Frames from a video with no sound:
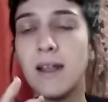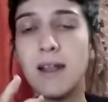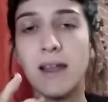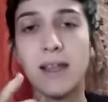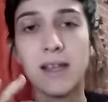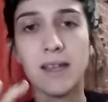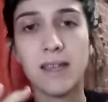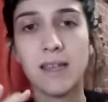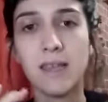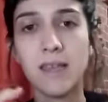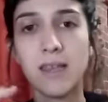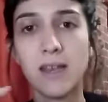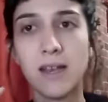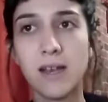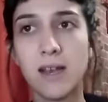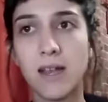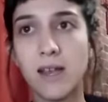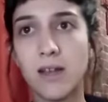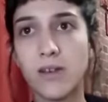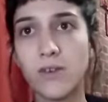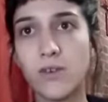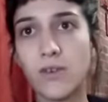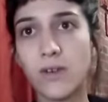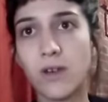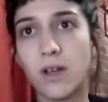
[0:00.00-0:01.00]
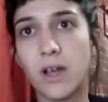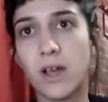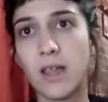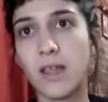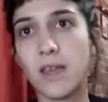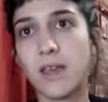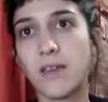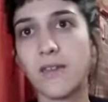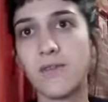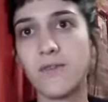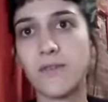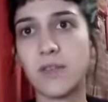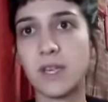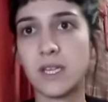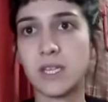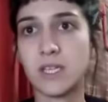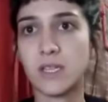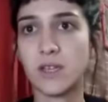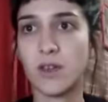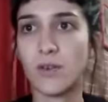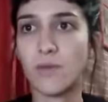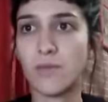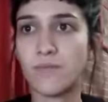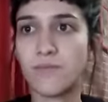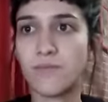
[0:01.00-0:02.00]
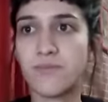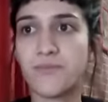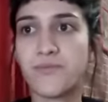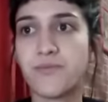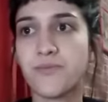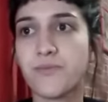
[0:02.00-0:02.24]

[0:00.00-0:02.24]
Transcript: les quede claro cada definición.